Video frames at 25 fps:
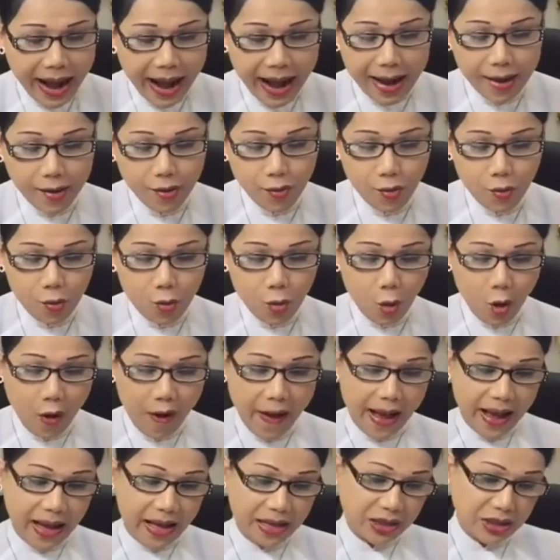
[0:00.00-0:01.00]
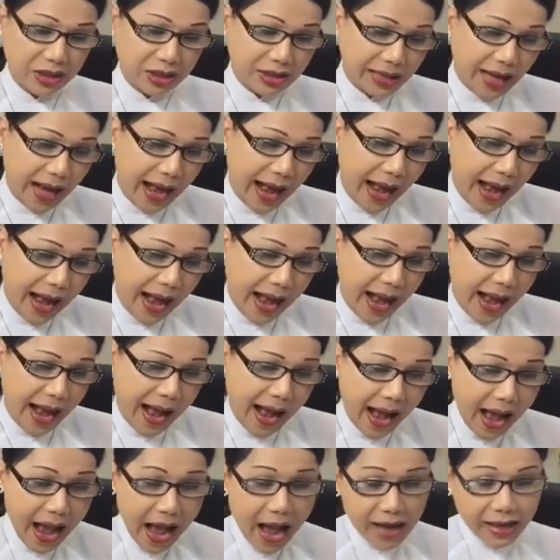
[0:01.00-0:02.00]
đảo Hoàng
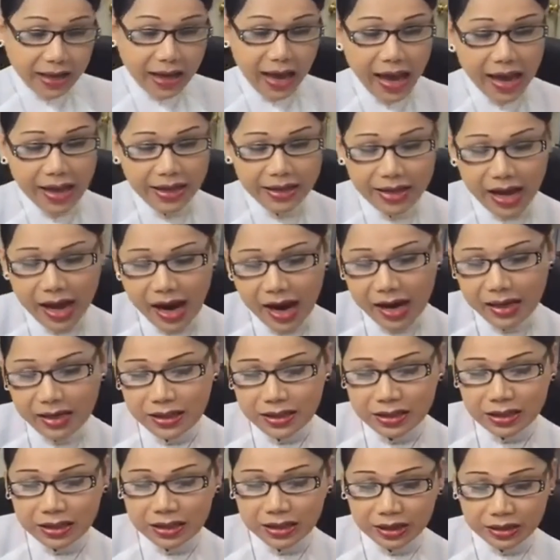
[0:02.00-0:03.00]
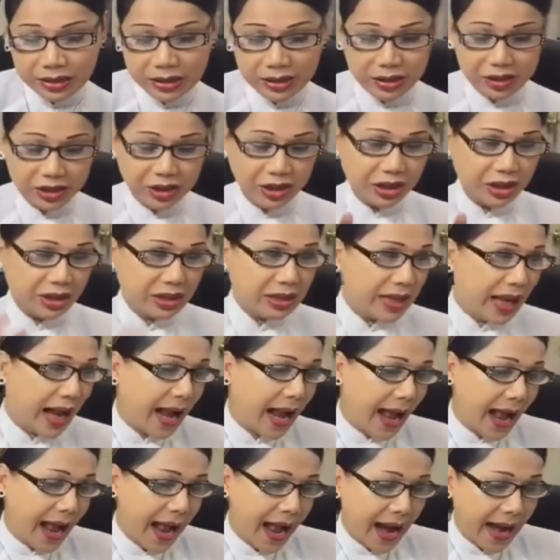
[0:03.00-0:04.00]
Sa Kế đến tường
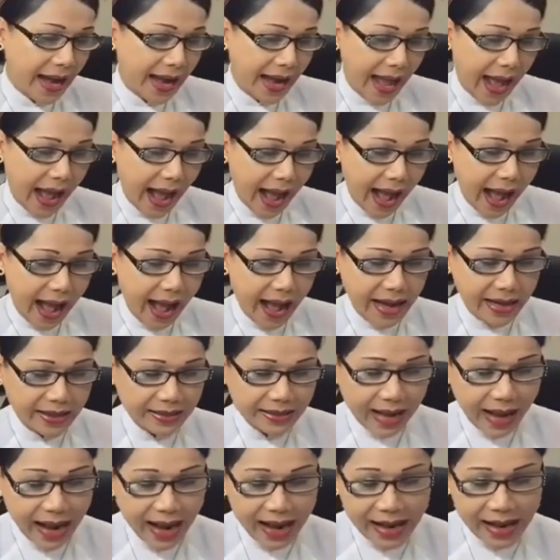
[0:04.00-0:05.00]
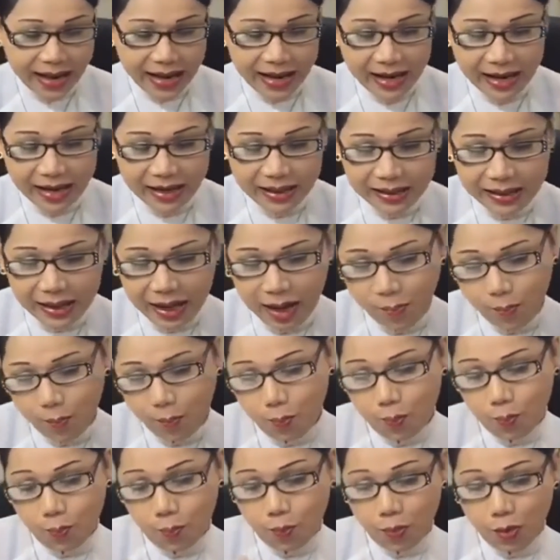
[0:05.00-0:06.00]
xa là thằng
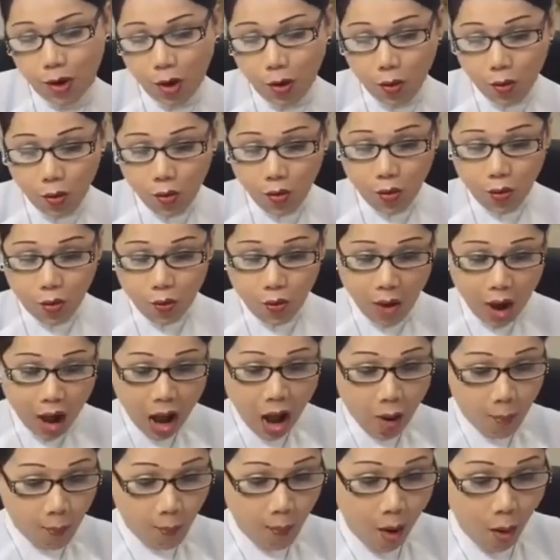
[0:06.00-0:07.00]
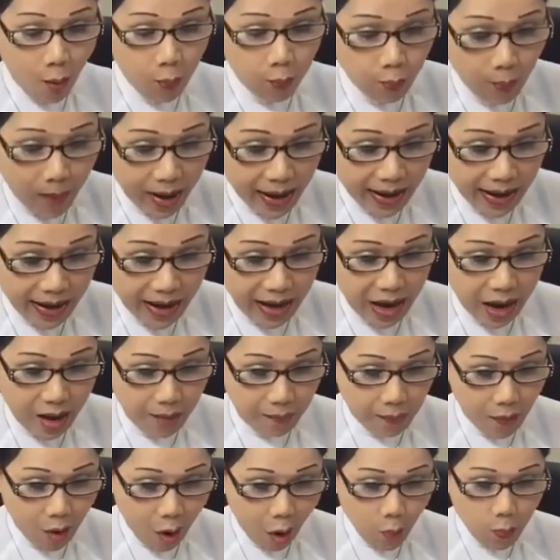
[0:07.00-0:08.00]
trọng lú một bè
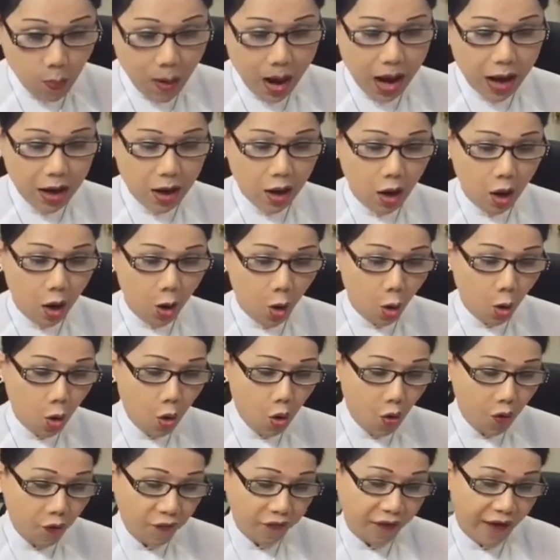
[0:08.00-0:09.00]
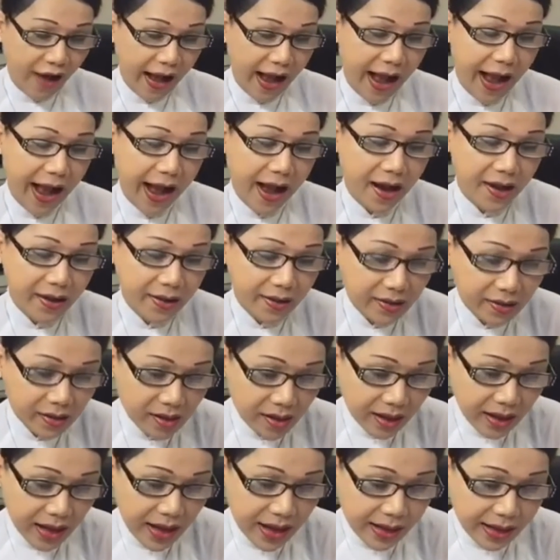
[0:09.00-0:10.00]
một lũ phản
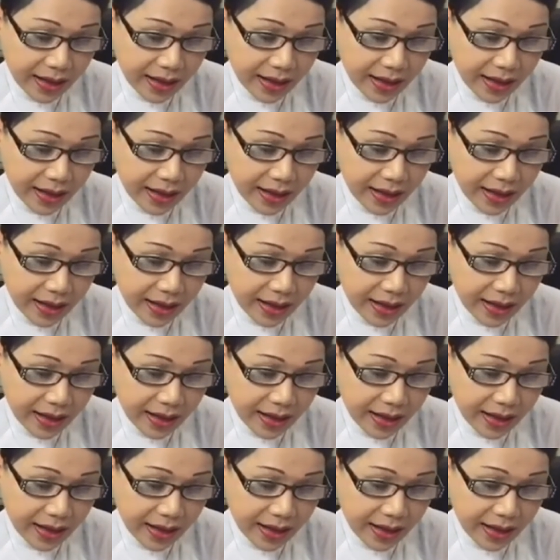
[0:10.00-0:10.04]
nước